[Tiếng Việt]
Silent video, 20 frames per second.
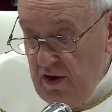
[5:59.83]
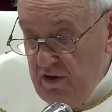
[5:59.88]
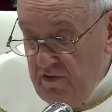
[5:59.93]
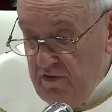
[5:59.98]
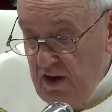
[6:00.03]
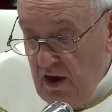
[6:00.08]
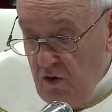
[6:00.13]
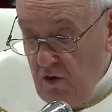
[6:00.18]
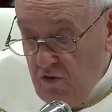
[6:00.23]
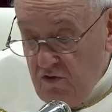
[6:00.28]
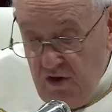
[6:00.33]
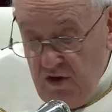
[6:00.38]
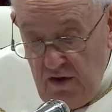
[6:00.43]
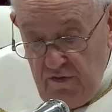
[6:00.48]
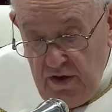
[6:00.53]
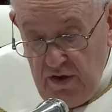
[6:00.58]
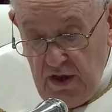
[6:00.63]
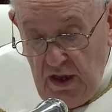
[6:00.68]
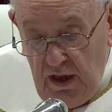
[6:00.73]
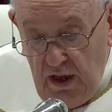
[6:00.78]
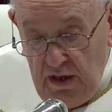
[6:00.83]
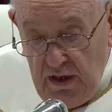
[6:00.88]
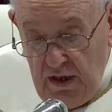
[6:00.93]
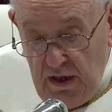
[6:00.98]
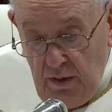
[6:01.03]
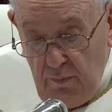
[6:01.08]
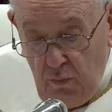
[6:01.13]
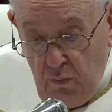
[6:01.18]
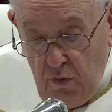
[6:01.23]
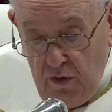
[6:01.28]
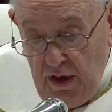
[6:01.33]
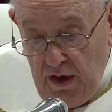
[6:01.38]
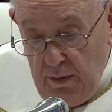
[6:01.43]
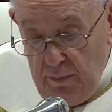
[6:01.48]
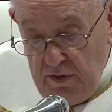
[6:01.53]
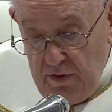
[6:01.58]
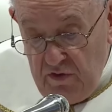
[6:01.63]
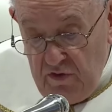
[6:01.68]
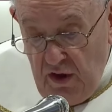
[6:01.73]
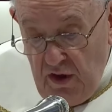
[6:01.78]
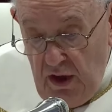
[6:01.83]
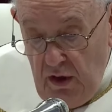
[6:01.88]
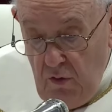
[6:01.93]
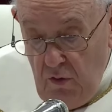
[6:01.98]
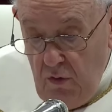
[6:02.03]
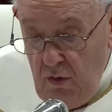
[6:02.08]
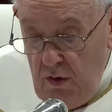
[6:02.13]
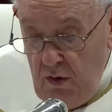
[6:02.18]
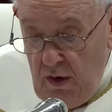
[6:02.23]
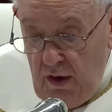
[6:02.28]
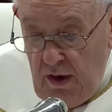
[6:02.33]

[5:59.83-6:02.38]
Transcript: cả tên của mấy chú chó của gia đình họ nữa.